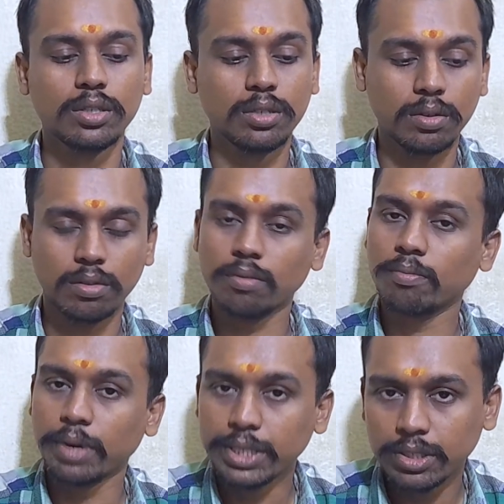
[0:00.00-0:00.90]
సో
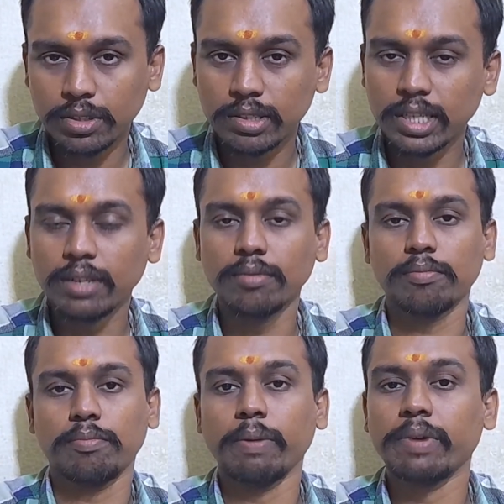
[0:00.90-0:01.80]
మంచిగా ఉంది
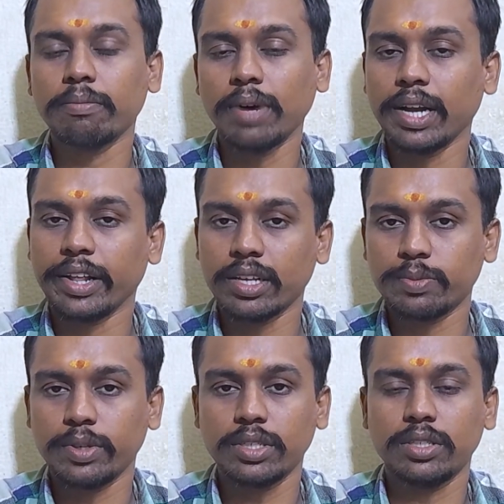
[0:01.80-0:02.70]
పబ్లిక్ బాగానే
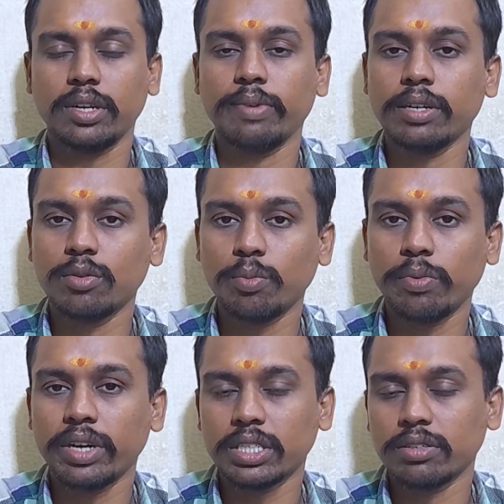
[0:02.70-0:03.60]
రెస్పాన్స్ ఇచ్చారన్నమాట టూ
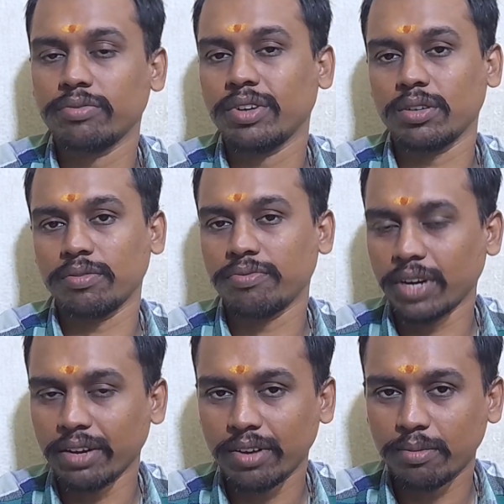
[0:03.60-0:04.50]
పాయింట్ సెవెన్ ఫైవ్ అవుట్ ఆఫ్
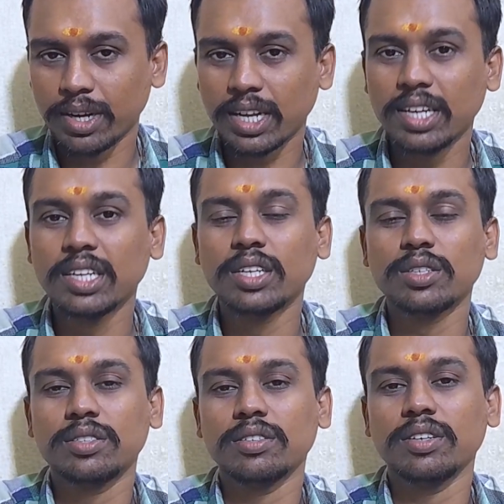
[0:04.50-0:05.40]
ఫైవ్ అనమాట
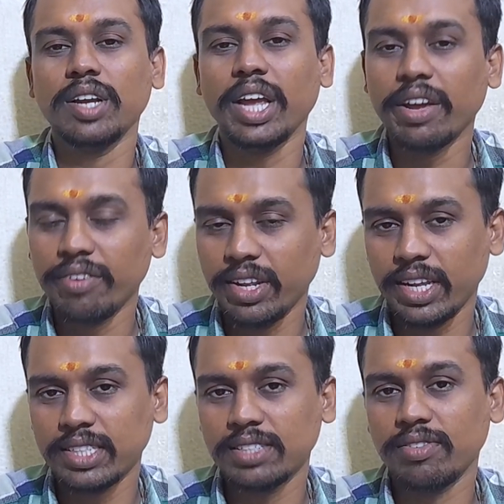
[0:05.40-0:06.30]
సో హెవీ
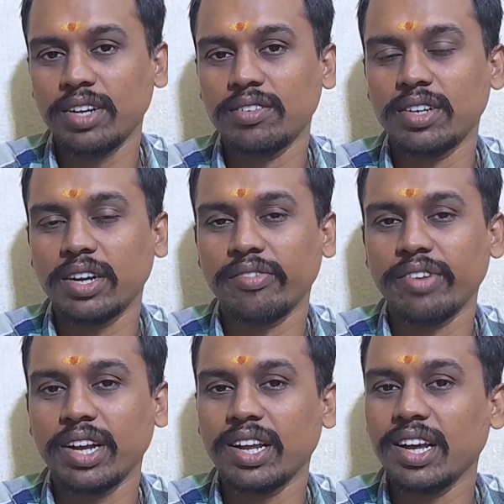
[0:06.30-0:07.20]
రెయిన్స్ వాళ్ళు ఉండడం
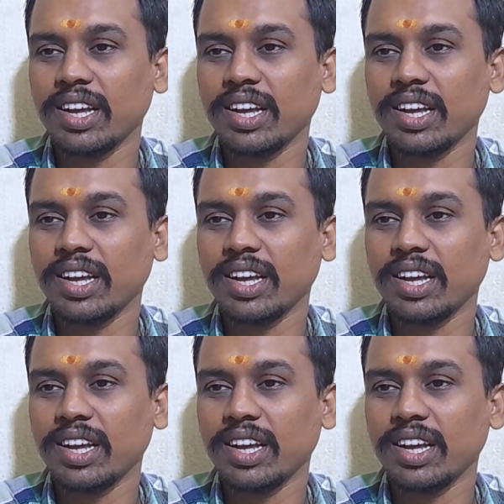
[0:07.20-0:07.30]
వల్ల